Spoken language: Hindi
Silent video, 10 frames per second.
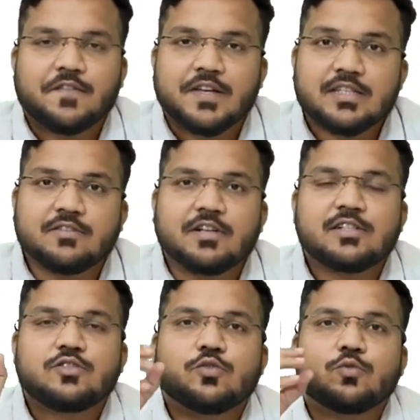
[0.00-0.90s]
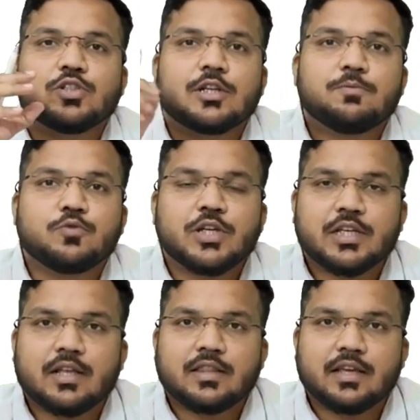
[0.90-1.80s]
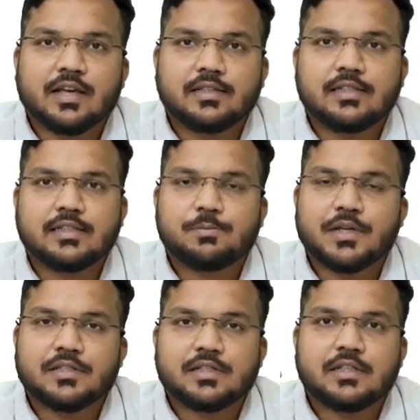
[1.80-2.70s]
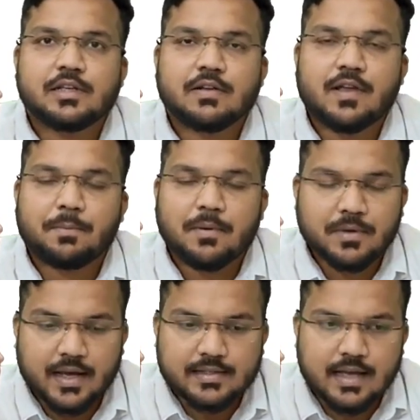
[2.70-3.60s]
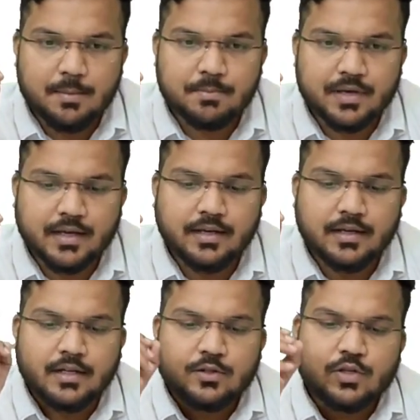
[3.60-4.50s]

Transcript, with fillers: द फेस्टिवल्स जो क्वेश्चन पूछे जाते हैं सीजीपीएससी या व्यापम के एग्जाम में